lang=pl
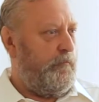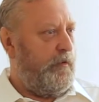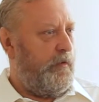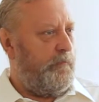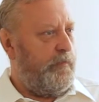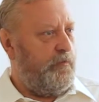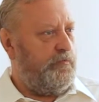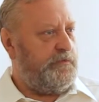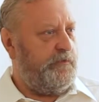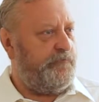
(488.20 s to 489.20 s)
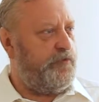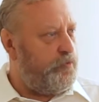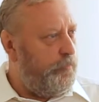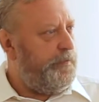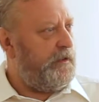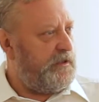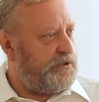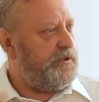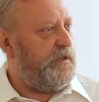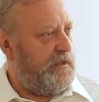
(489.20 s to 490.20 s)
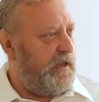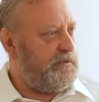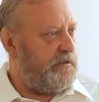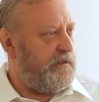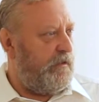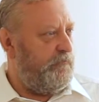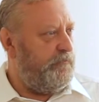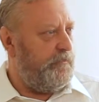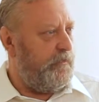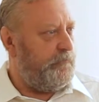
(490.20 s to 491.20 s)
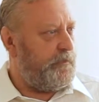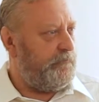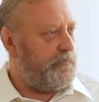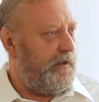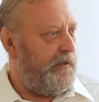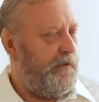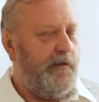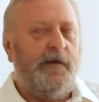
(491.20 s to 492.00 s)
bo, bo ludzie w grupie też się inaczej zachowują, prawda?